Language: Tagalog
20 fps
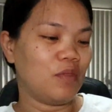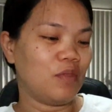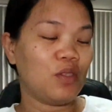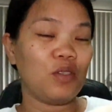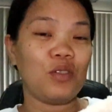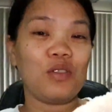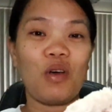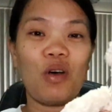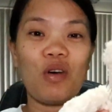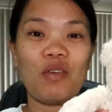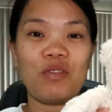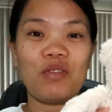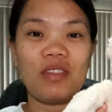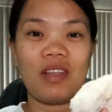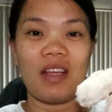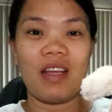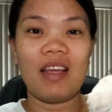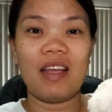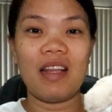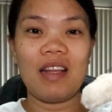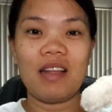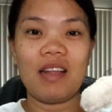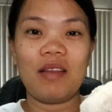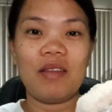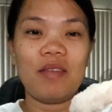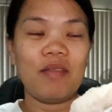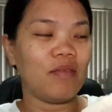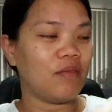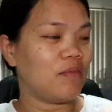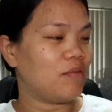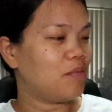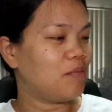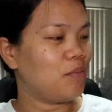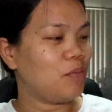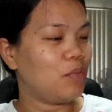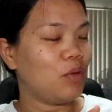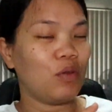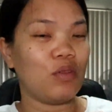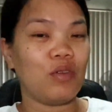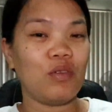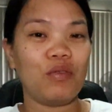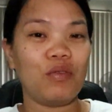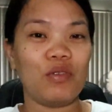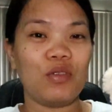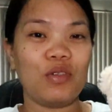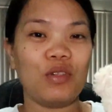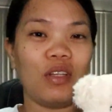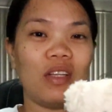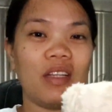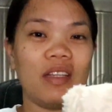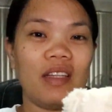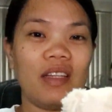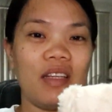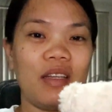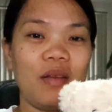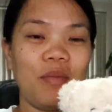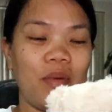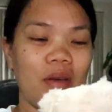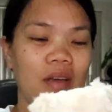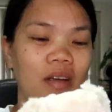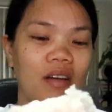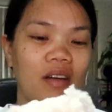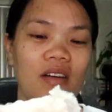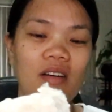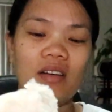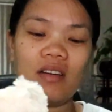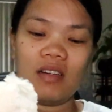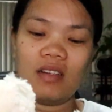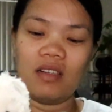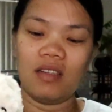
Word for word: soft and beautiful teddy bear.